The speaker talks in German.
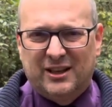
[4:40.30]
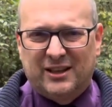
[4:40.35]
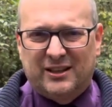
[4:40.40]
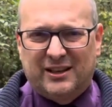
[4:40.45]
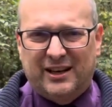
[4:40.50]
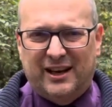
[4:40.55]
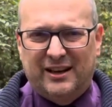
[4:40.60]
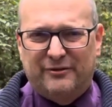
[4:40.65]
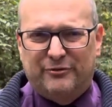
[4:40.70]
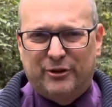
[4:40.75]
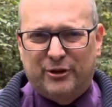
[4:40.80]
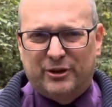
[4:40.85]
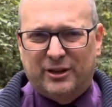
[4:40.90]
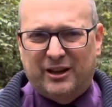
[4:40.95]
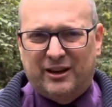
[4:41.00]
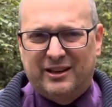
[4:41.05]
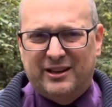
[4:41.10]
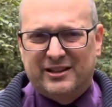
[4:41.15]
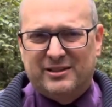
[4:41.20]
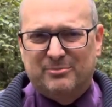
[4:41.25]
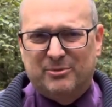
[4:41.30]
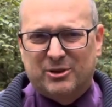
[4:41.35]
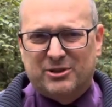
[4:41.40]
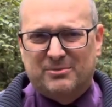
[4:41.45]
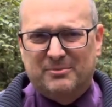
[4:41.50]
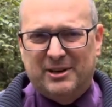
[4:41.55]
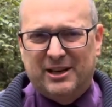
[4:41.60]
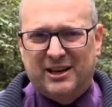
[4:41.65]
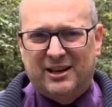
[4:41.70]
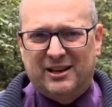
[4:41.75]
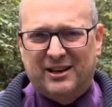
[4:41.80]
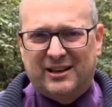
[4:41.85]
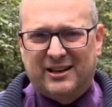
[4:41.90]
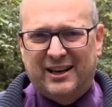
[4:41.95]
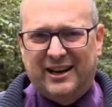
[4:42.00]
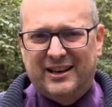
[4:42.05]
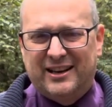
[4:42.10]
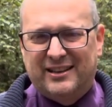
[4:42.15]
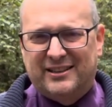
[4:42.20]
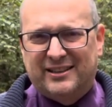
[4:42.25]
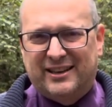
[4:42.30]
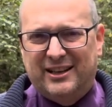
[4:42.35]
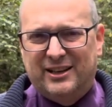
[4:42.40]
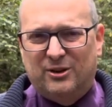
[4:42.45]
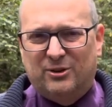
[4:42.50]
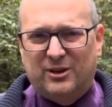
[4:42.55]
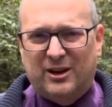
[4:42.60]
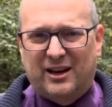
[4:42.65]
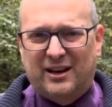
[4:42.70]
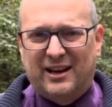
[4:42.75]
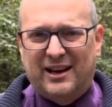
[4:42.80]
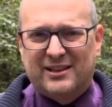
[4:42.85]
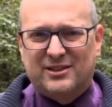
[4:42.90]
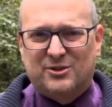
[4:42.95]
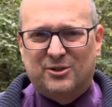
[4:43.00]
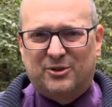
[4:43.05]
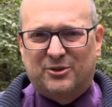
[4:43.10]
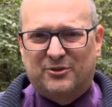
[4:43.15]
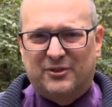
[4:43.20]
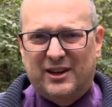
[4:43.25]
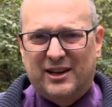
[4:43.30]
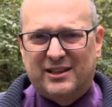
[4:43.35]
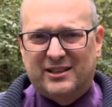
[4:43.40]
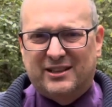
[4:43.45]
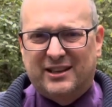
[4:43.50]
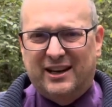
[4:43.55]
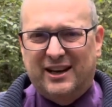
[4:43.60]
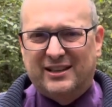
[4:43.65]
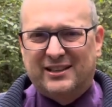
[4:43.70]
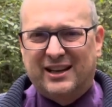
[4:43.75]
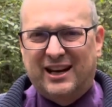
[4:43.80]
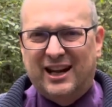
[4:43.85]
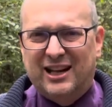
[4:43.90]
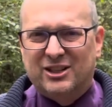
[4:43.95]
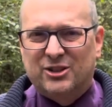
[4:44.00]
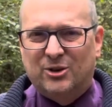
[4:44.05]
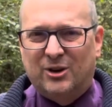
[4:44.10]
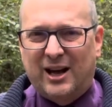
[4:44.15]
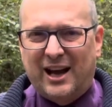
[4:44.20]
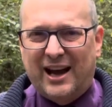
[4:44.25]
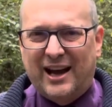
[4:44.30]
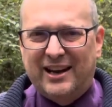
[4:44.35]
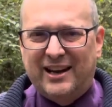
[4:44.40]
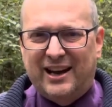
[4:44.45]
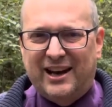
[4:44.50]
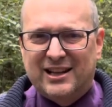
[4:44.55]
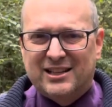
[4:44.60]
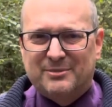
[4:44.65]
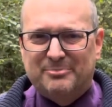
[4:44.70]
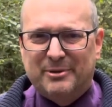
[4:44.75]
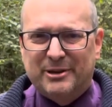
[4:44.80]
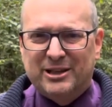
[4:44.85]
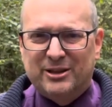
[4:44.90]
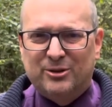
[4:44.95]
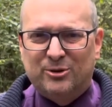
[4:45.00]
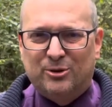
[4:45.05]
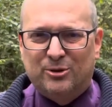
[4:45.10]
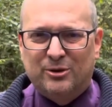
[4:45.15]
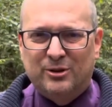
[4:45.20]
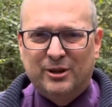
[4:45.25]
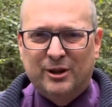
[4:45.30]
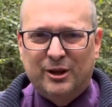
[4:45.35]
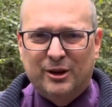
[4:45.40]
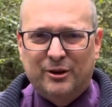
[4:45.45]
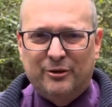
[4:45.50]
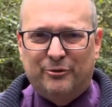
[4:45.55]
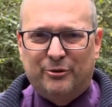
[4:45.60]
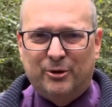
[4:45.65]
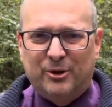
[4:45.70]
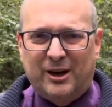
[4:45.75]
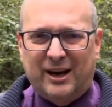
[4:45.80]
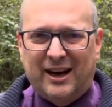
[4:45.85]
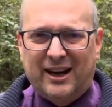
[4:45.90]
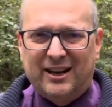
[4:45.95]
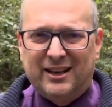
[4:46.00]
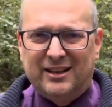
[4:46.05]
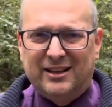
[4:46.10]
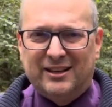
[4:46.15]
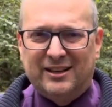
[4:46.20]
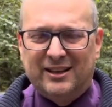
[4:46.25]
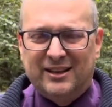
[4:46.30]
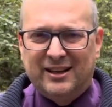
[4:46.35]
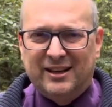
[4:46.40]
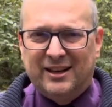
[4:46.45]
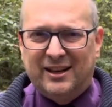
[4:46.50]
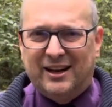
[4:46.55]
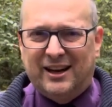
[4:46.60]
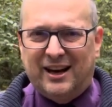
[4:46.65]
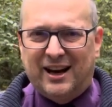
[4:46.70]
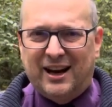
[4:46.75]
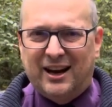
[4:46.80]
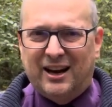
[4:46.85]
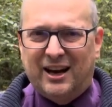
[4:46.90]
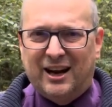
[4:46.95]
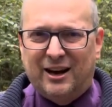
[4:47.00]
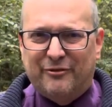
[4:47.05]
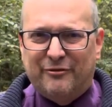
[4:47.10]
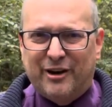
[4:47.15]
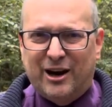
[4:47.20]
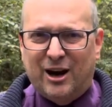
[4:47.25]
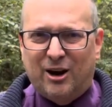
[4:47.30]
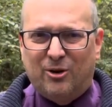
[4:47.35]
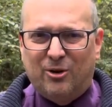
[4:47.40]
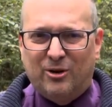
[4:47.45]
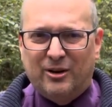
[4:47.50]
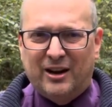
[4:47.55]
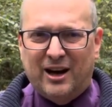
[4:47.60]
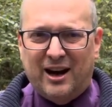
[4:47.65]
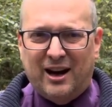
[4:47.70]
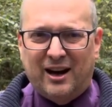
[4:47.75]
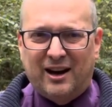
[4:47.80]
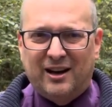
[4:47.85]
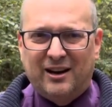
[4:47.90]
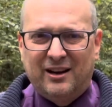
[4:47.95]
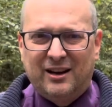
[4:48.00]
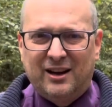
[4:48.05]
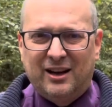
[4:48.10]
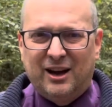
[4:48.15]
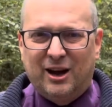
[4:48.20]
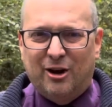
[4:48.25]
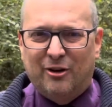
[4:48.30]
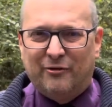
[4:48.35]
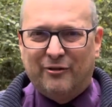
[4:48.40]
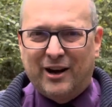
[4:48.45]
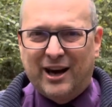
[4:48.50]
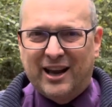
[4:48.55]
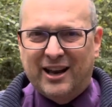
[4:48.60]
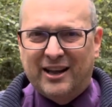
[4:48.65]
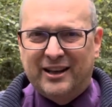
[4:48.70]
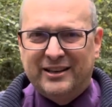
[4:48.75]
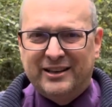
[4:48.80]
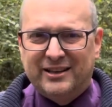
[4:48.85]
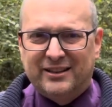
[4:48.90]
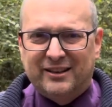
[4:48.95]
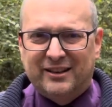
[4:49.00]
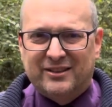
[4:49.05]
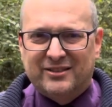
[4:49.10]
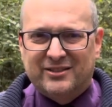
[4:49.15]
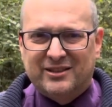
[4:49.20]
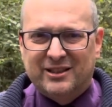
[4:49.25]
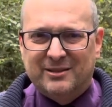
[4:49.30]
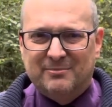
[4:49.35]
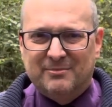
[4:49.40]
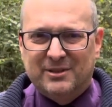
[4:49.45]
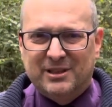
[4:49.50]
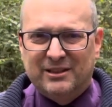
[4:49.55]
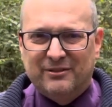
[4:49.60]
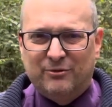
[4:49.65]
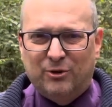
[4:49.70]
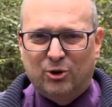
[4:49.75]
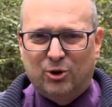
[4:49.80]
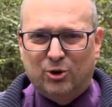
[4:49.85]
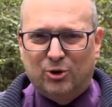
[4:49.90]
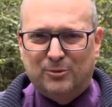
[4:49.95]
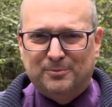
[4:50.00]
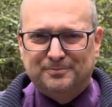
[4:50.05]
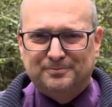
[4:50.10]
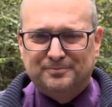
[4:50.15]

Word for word: Kein Föderalismus mehr, keine Trennung nach Leistungsfähigkeit, also Einheitsbildung für alle, aller Erfahrung nach, auf allerniedrigstem Niveau.